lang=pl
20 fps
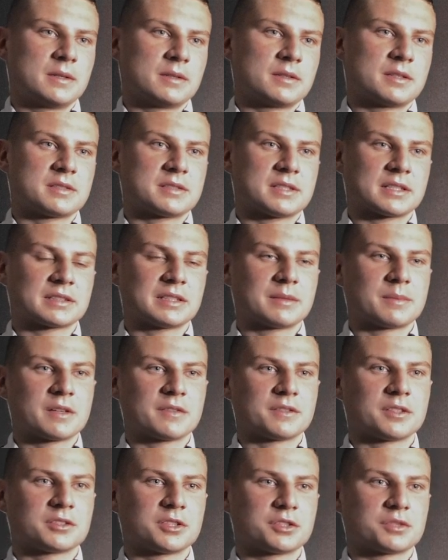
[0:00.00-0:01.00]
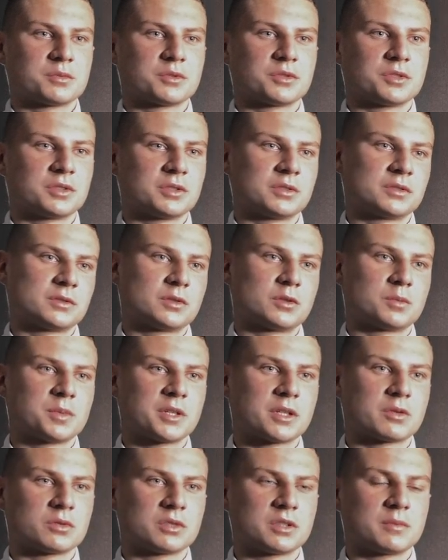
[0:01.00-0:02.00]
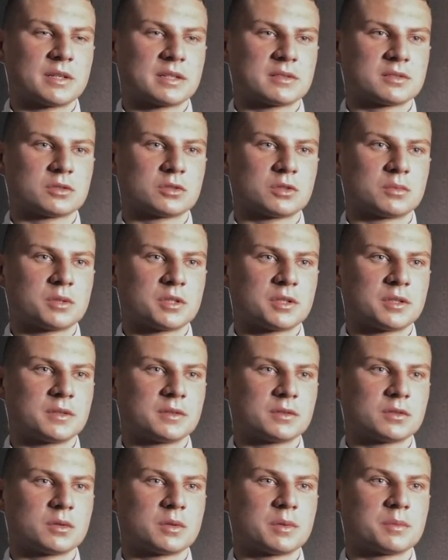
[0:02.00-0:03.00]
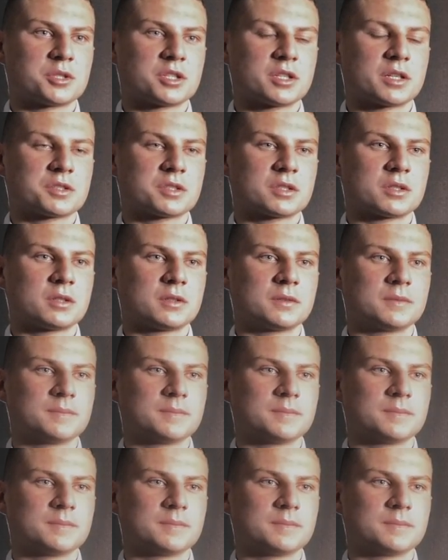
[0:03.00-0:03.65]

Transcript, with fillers: to jest tak naprawdę też mój opiekun i bardzo dobry, dobry przyjaciel.